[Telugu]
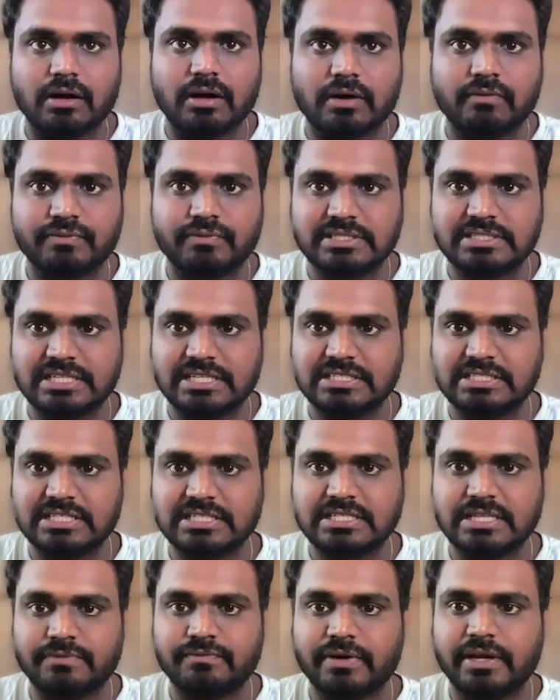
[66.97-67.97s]
ఆఫీస్ త్రీ
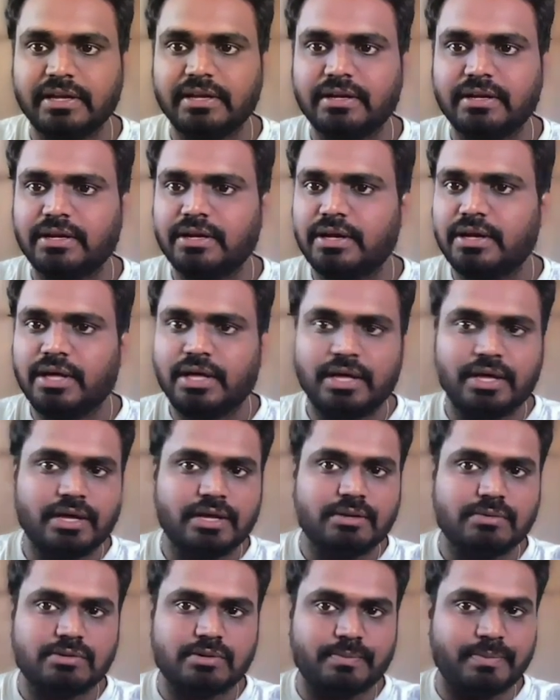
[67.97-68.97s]
సిక్స్టీ ఫైవ్
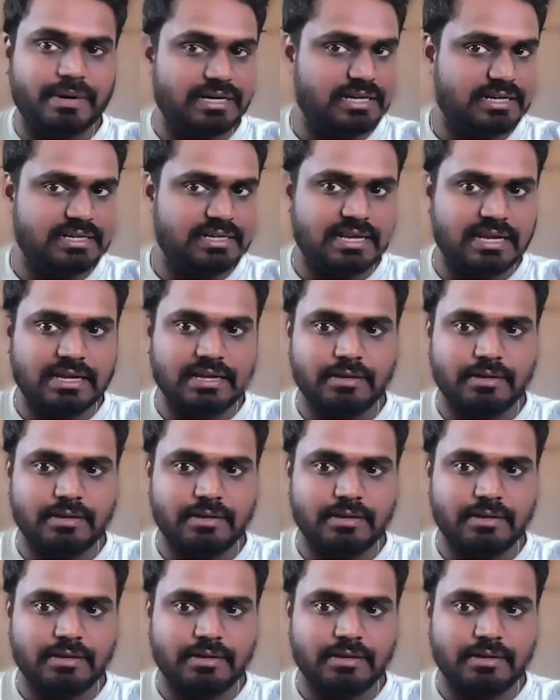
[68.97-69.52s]
సో బట్ ఇట్